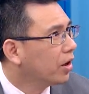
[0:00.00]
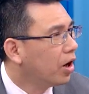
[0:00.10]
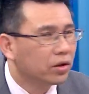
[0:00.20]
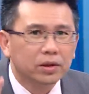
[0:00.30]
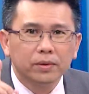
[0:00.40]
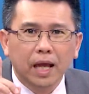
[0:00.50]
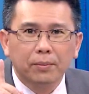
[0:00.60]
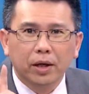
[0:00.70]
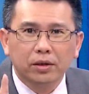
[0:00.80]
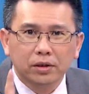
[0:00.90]
好，是不是代
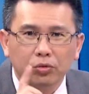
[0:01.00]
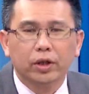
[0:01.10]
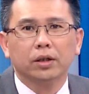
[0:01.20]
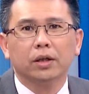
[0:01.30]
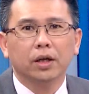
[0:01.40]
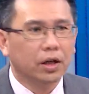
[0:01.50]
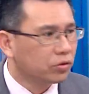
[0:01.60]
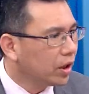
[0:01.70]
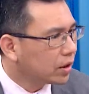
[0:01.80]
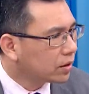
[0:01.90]
表是对的？所